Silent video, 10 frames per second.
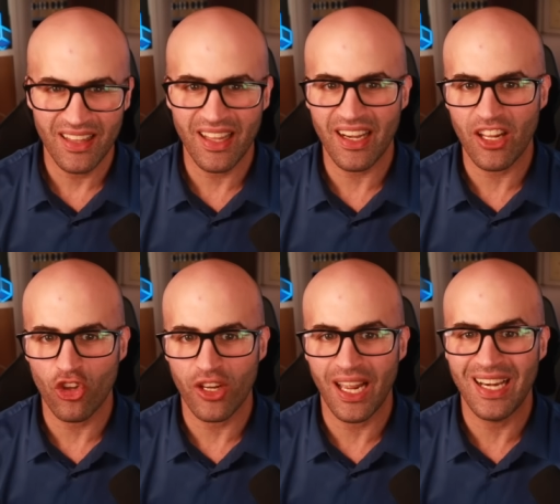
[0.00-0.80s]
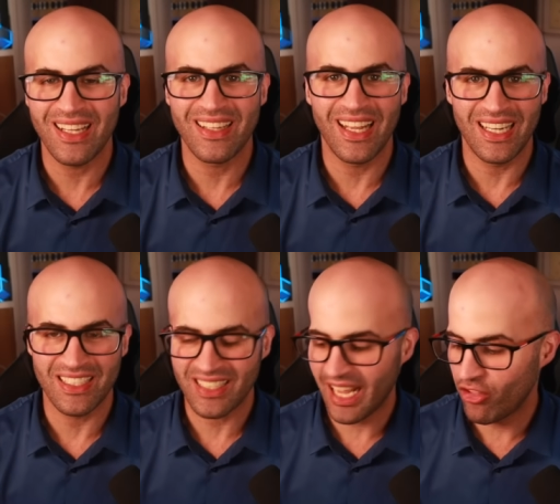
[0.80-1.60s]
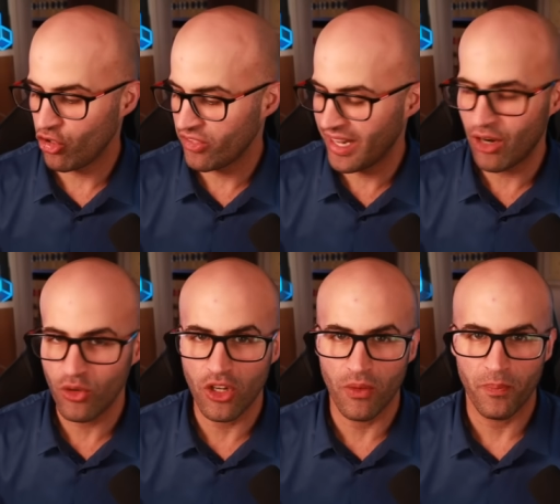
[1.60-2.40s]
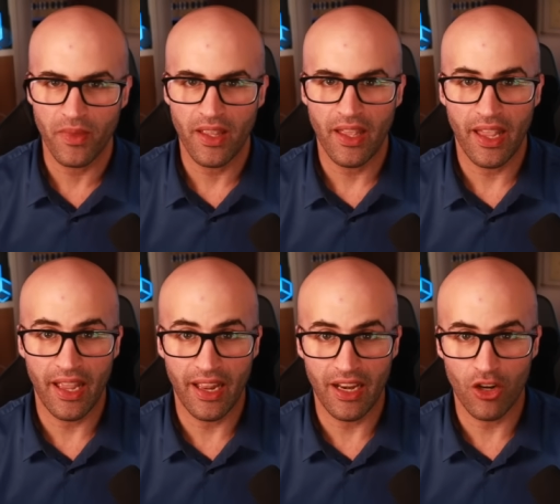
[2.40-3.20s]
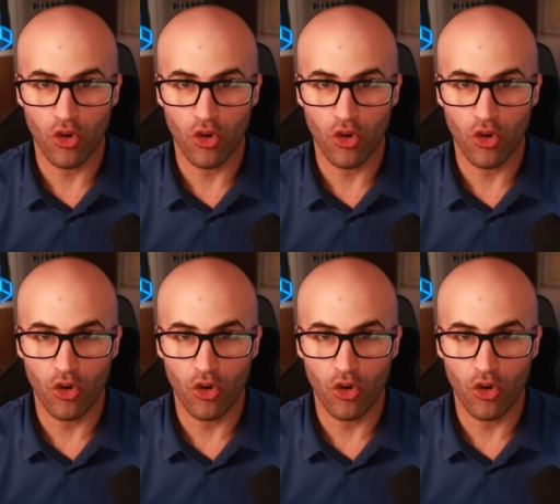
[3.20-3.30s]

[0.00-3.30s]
territorial del Estado de la Unión, el